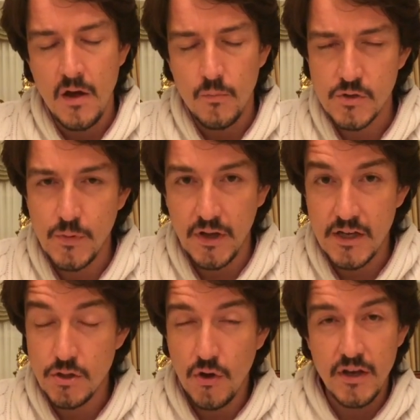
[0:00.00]
Pues porque
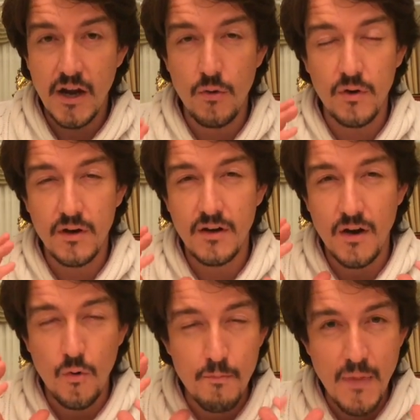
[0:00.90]
esto genera
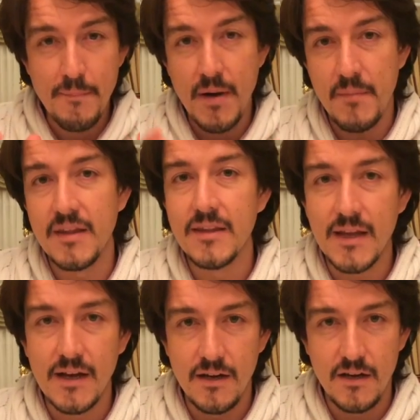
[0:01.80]
un, mapa
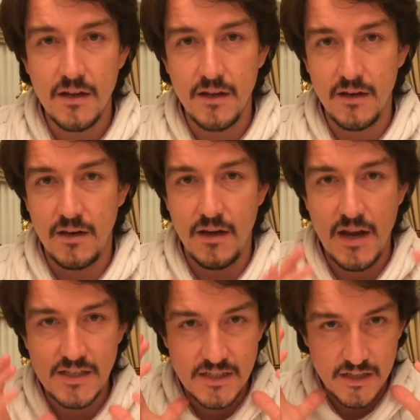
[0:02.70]
mental en
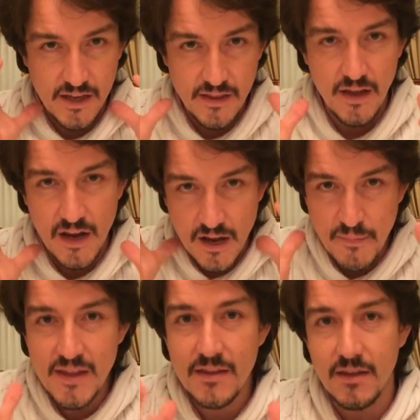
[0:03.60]
la
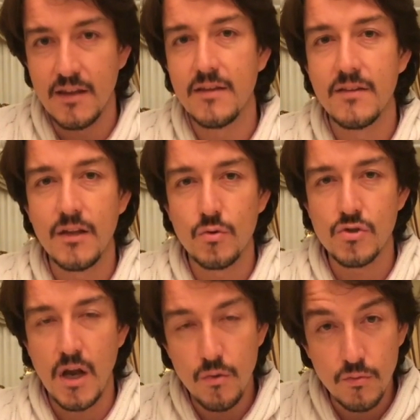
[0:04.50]
mente de
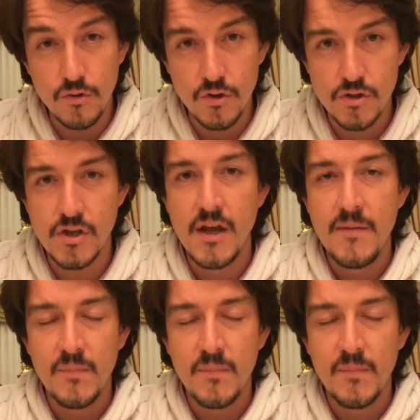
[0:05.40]
tus alumnos